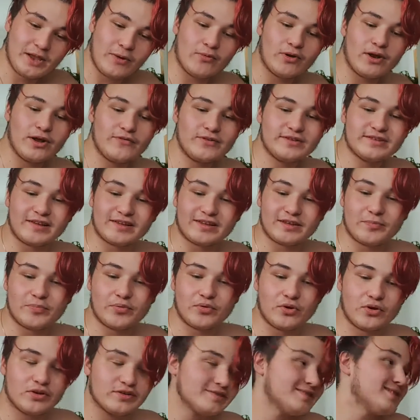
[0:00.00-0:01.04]
à mon avis, ça c'est
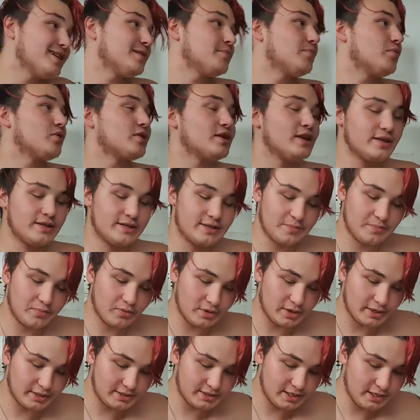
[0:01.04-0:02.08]
pour l'enceinte, pour
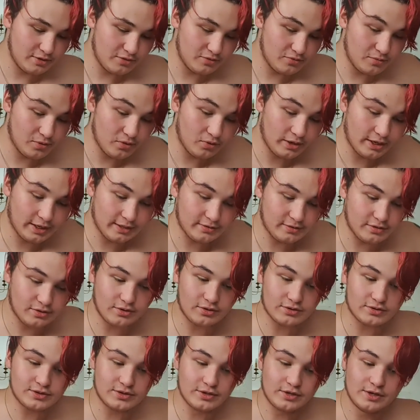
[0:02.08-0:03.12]
qu'il tienne. Numéro
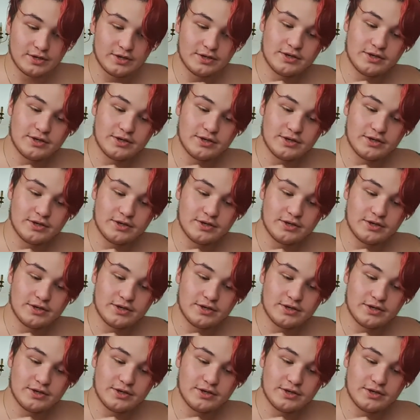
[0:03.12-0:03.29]
14.